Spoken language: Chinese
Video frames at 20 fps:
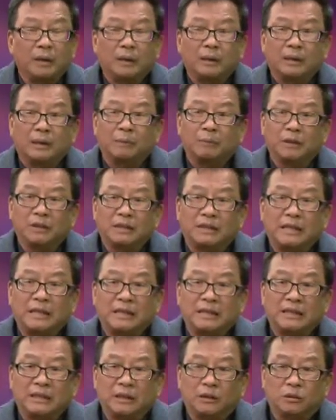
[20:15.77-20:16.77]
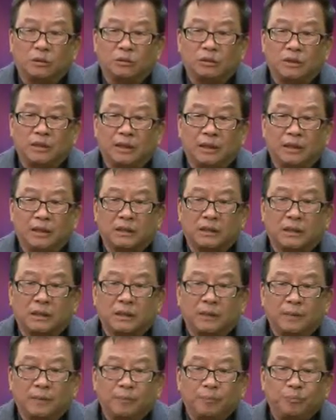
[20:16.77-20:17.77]
那么这一些东西呢，是
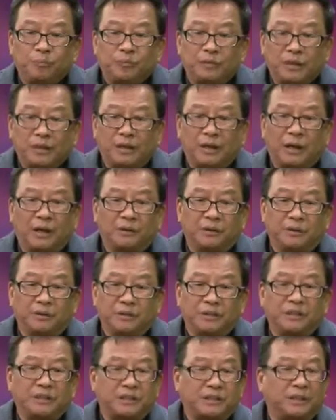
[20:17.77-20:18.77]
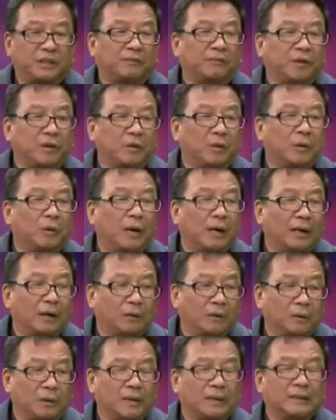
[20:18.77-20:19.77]
你要有自己的文化。
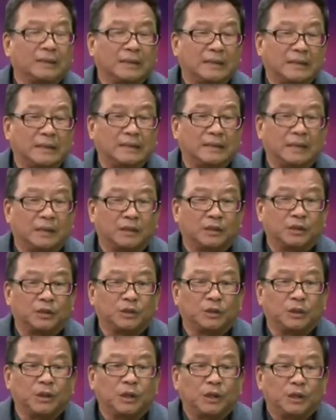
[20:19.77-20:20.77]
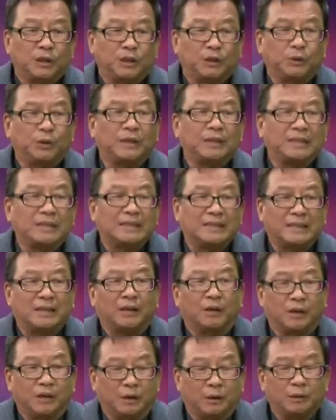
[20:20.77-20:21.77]
我刚才也讲，就是你对自己
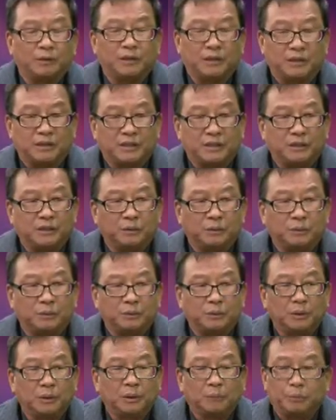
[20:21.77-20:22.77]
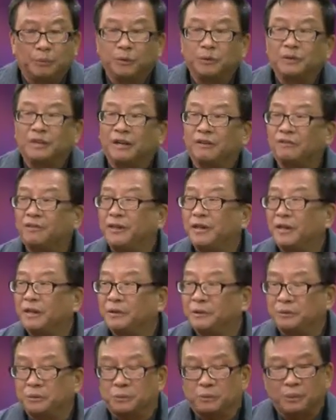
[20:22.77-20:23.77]
要了解清楚。比如讲飞扬
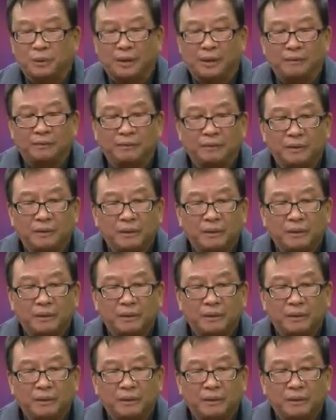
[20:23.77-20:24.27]
艺术团，